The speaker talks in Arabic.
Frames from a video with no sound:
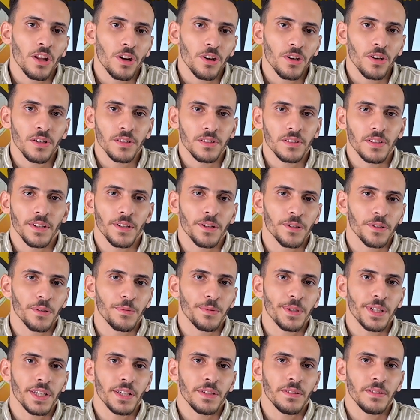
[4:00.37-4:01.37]
درجاتي انا
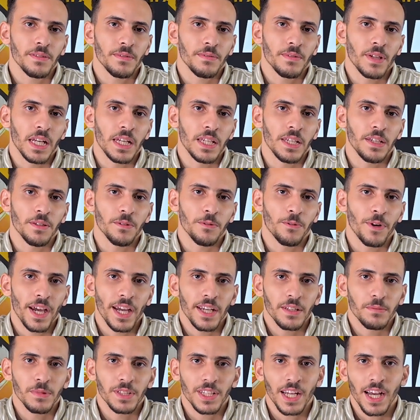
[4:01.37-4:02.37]
طبيعي يعني
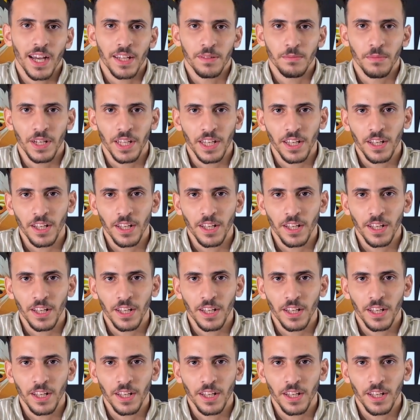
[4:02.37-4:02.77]
واحد متعقد